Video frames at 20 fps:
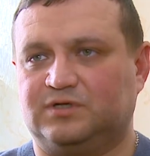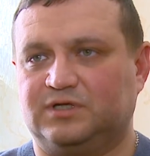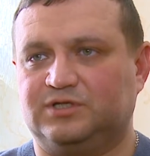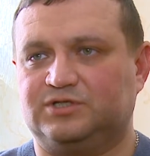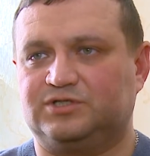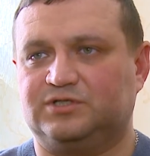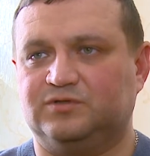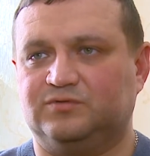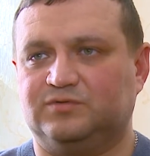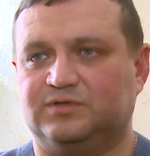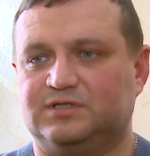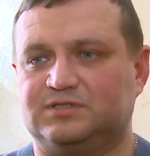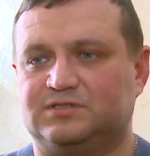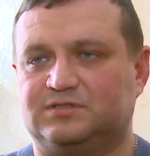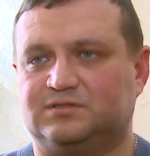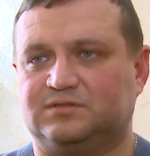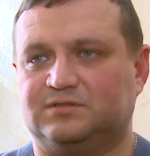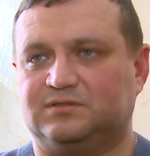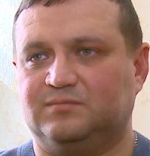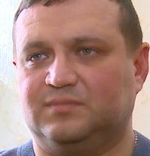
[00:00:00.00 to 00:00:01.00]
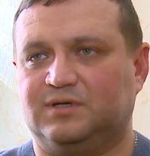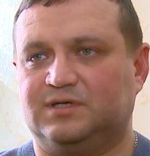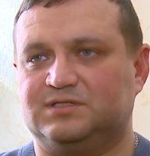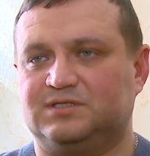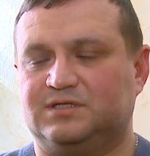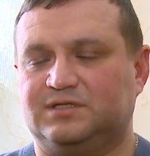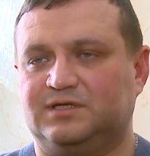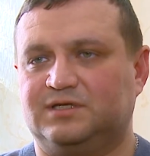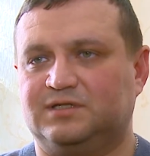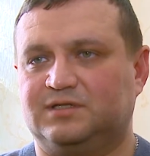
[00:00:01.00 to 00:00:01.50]
конечно, у нас
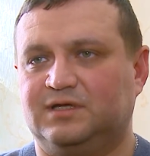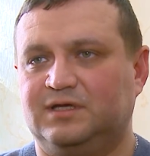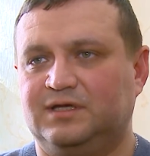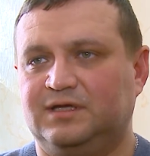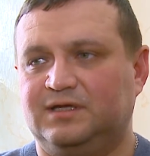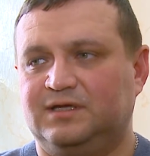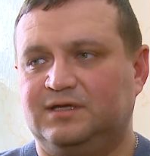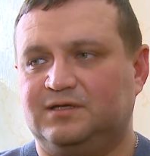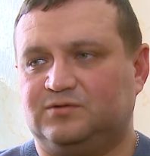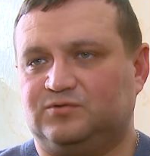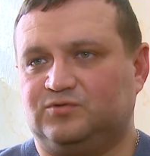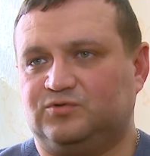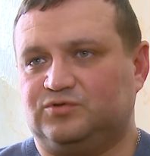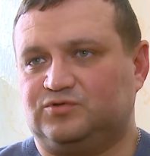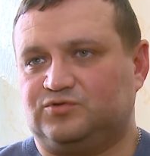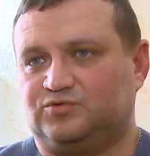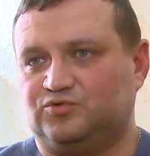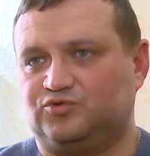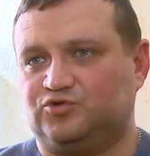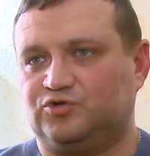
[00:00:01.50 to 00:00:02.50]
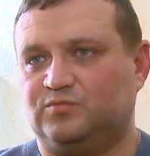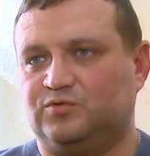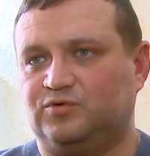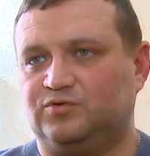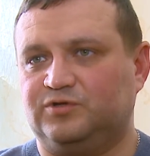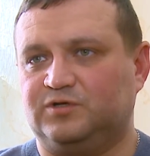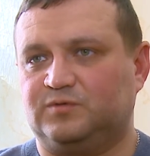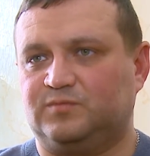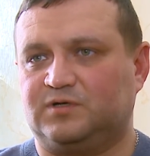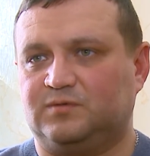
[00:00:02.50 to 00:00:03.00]
база нет, то есть с учебой у
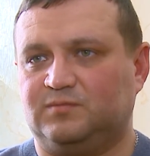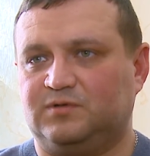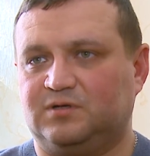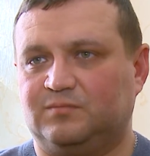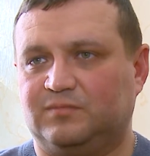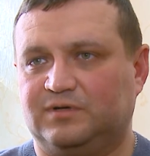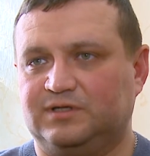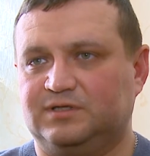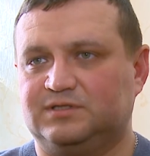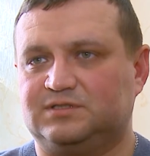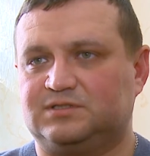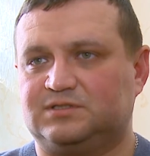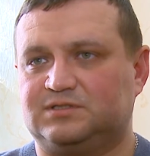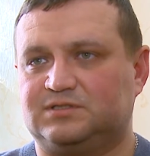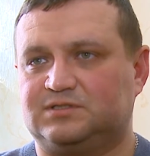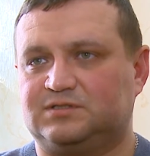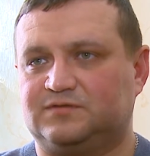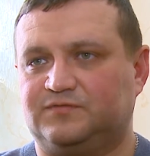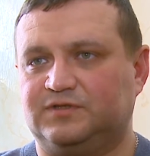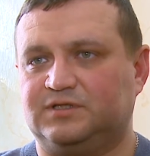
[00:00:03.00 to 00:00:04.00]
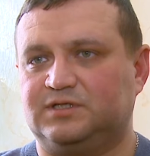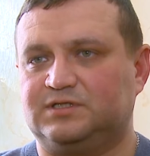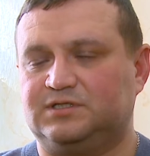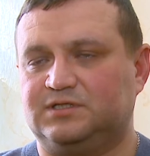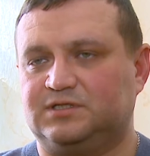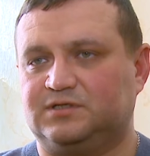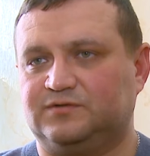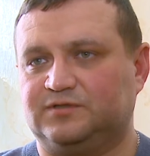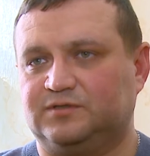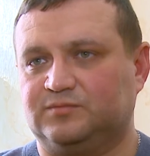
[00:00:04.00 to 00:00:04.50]
них проблема, и с
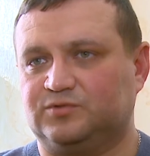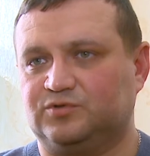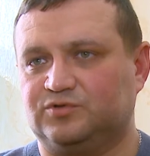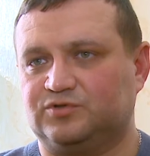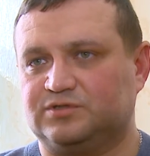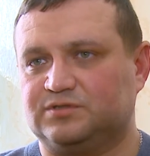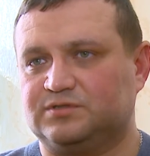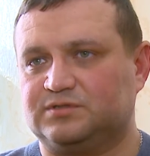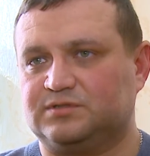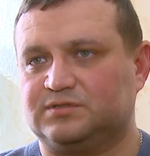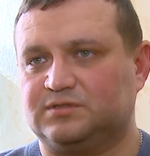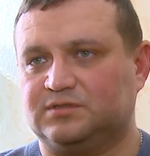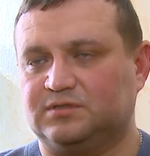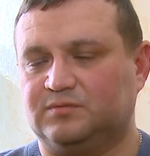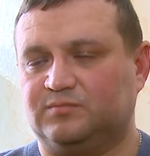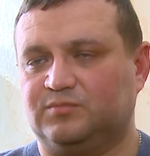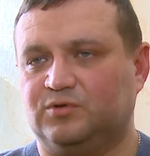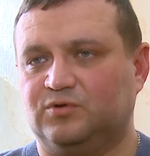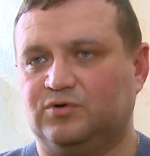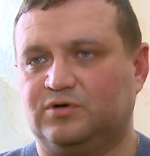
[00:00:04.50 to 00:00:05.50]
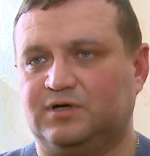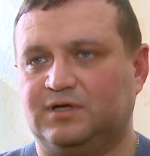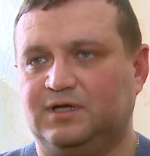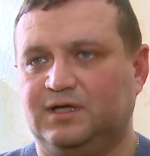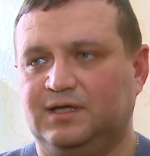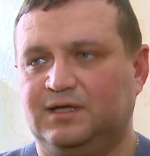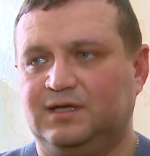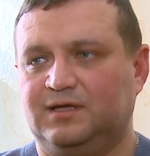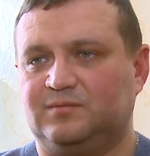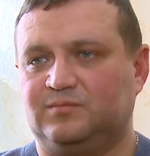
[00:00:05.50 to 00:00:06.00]
финансированием тоже э, плохо,
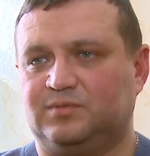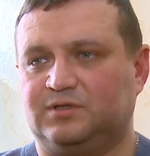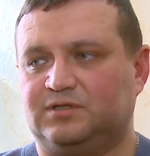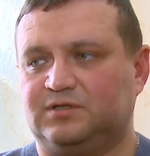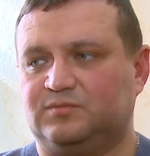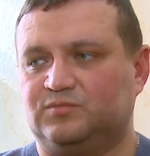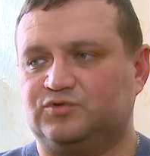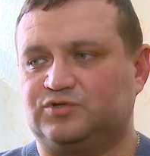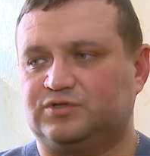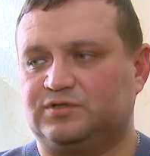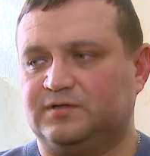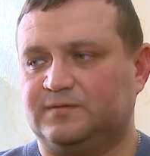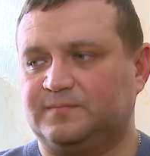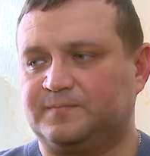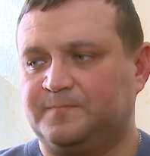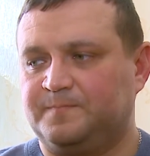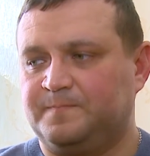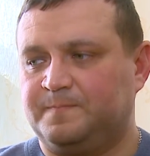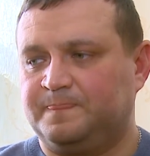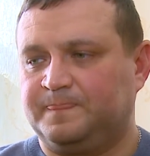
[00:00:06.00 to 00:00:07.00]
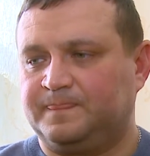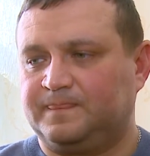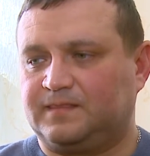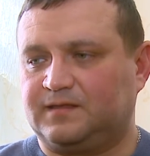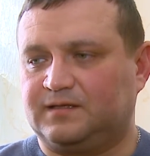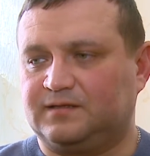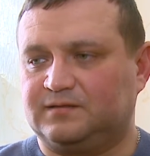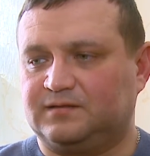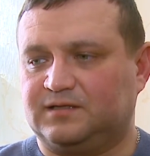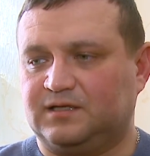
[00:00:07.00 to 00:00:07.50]
потому что,
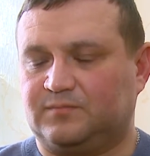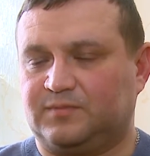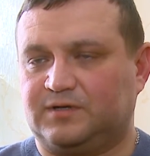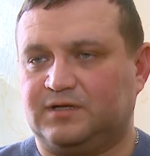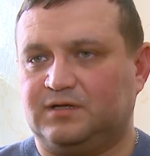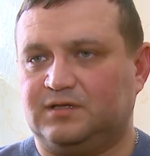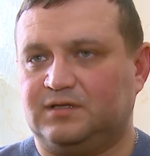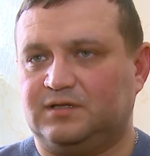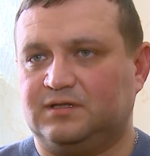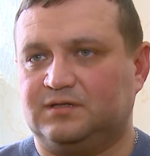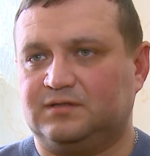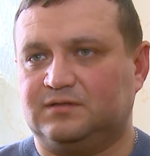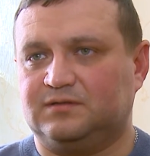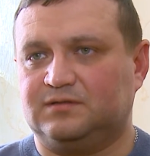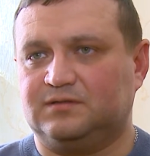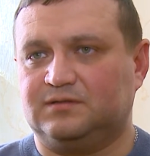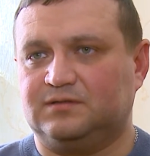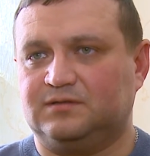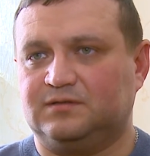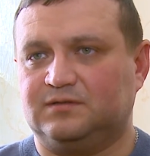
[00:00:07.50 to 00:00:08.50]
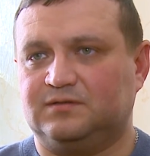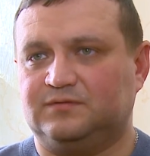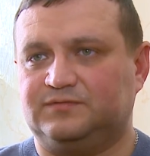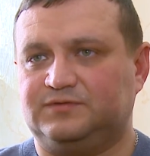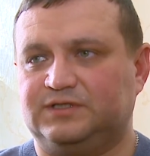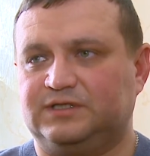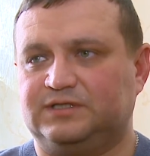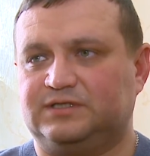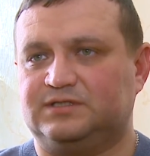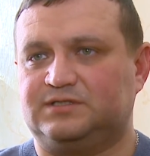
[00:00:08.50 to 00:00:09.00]
как правило, э,
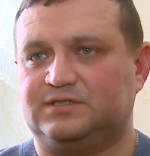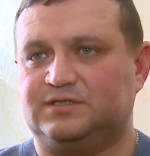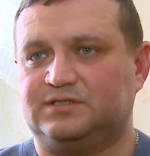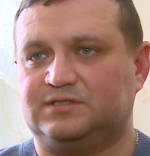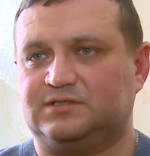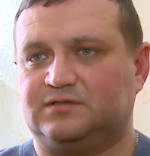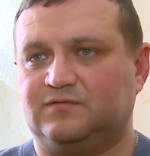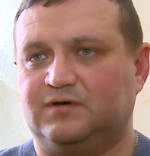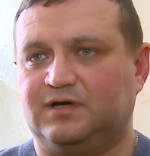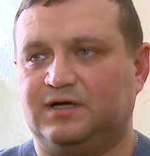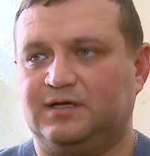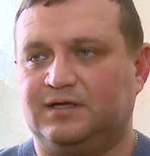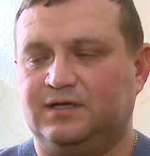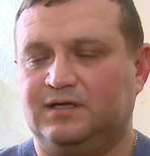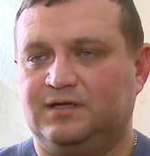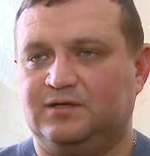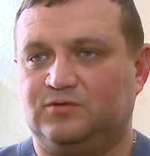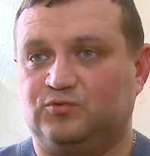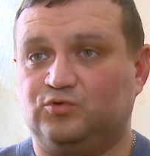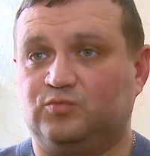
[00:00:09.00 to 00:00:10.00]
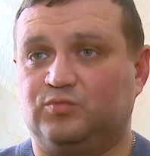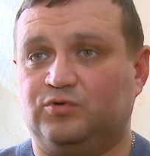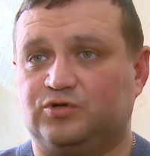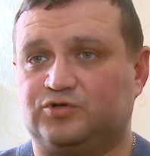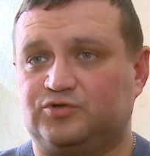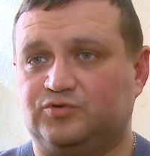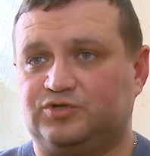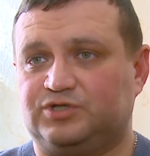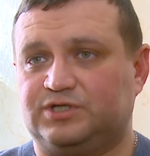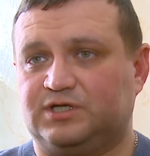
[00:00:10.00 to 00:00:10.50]
все эти средства, ну,
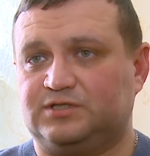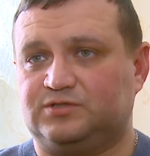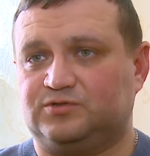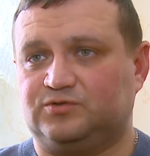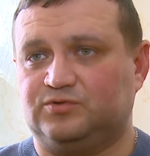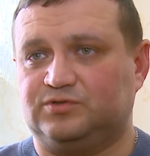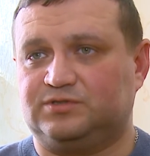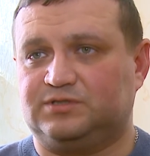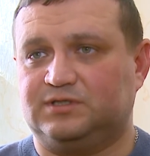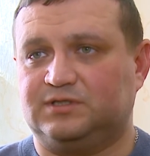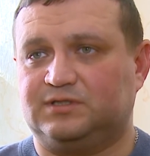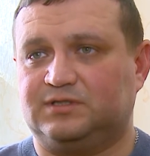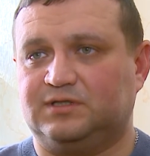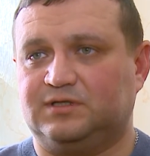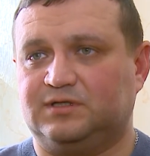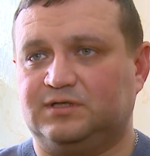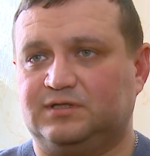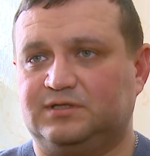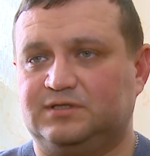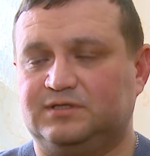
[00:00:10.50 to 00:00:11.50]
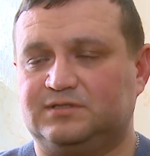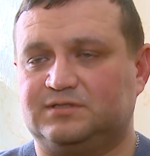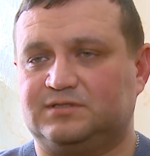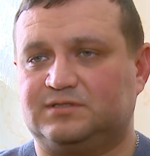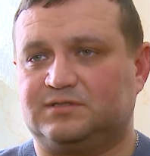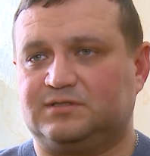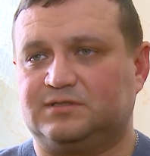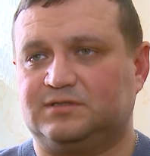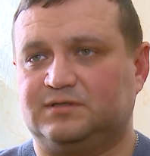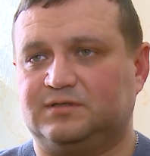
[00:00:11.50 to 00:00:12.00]
большую часть, то есть это
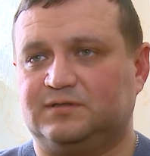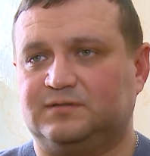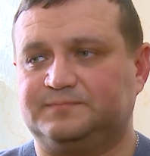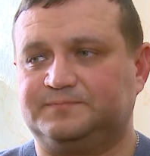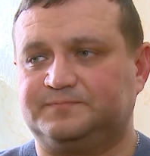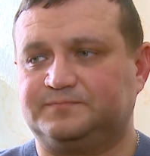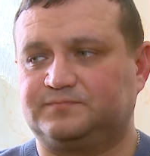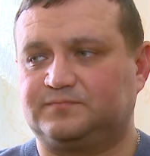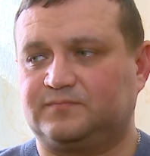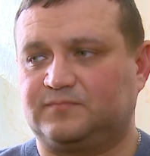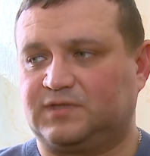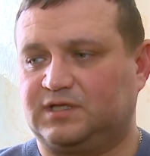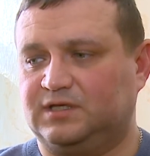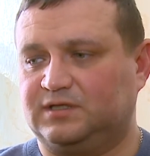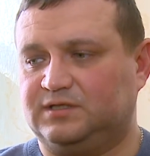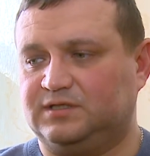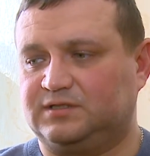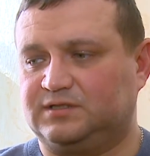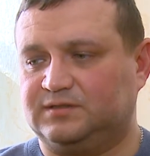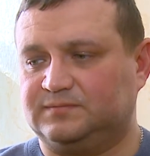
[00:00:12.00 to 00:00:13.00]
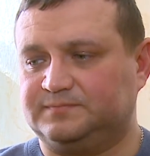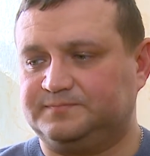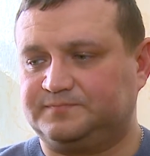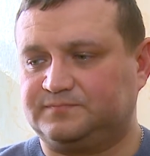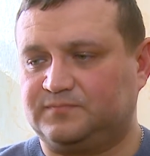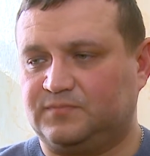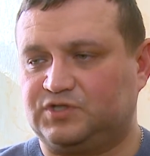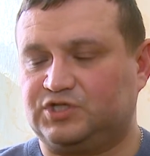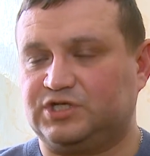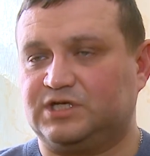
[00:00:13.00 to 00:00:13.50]
из каких-то
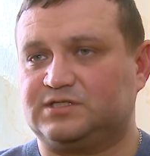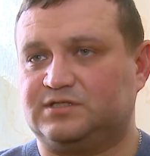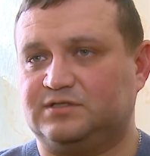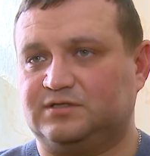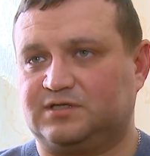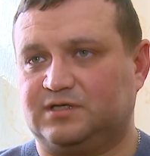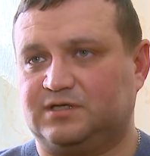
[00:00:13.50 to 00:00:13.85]
частных